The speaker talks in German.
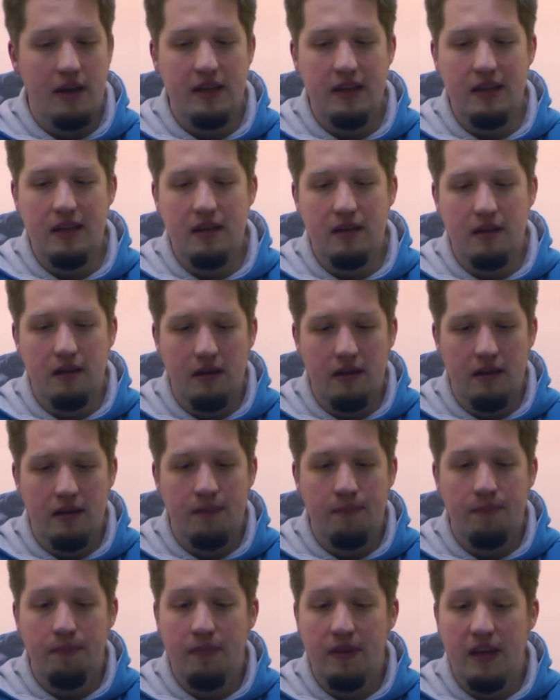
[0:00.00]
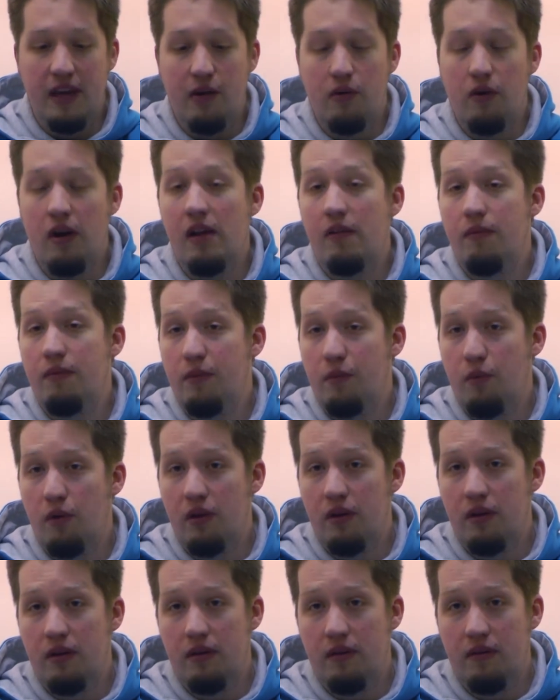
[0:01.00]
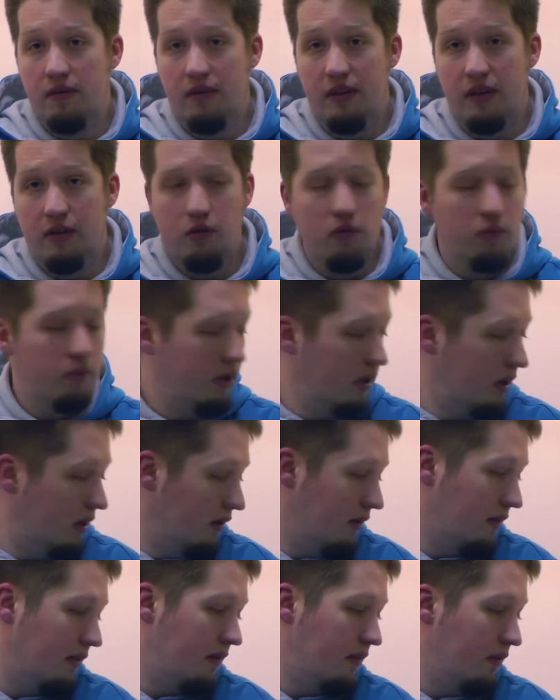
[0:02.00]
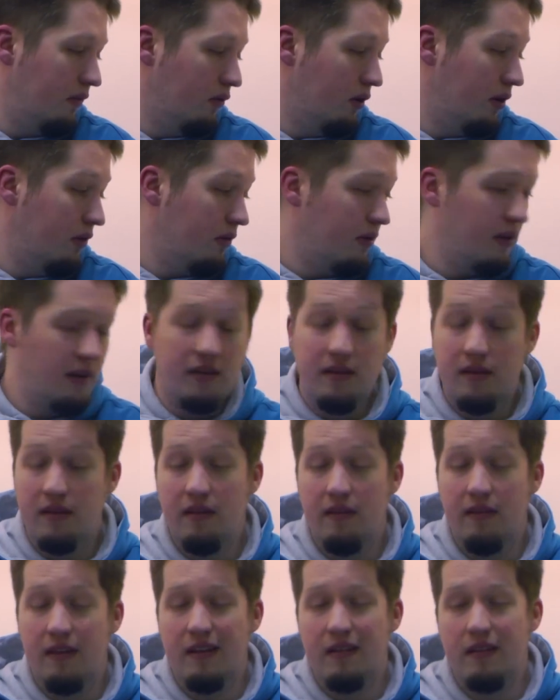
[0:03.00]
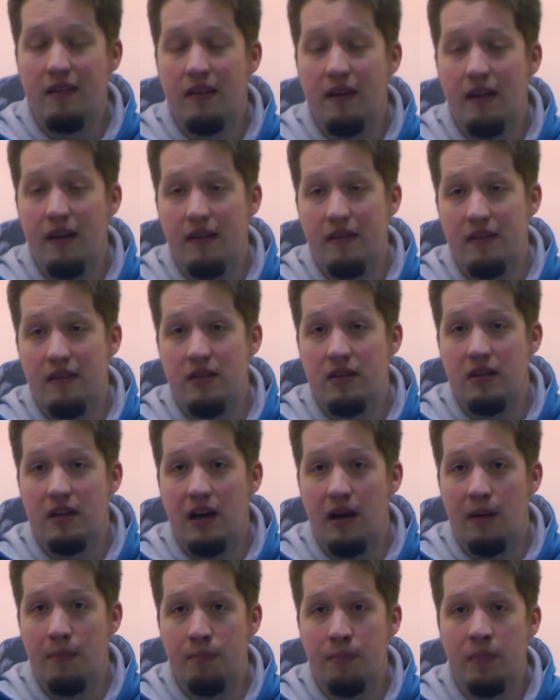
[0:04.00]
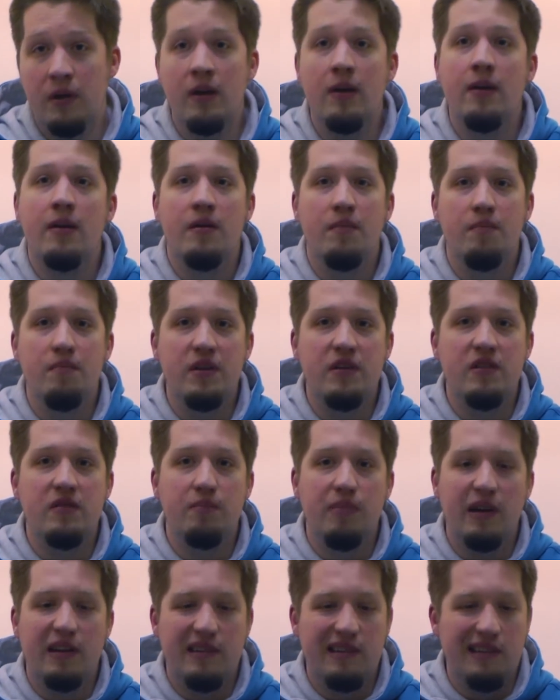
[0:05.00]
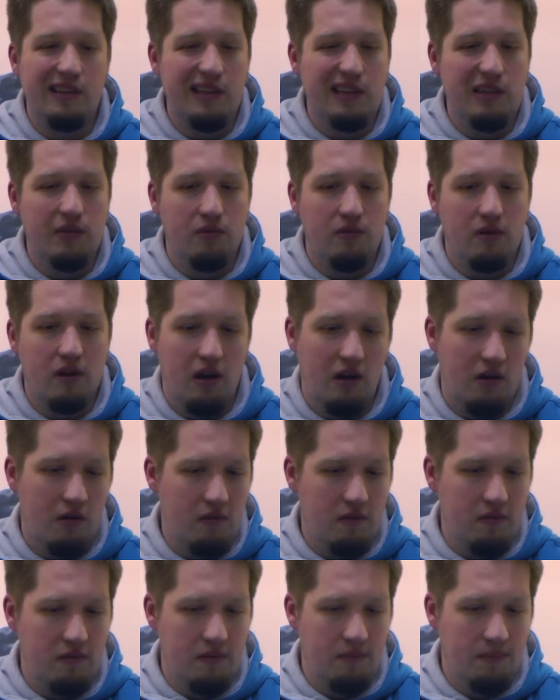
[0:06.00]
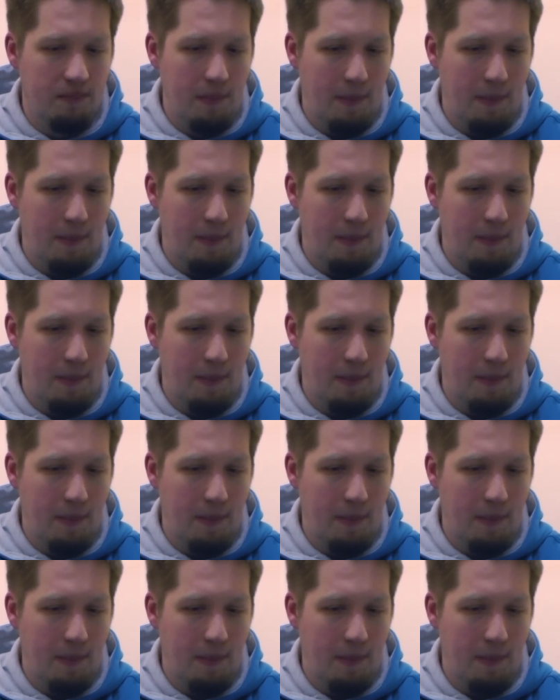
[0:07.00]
Die äh, Ego lv 1 wiegt übrigens 936 Gramm mit Batterie und Lauf.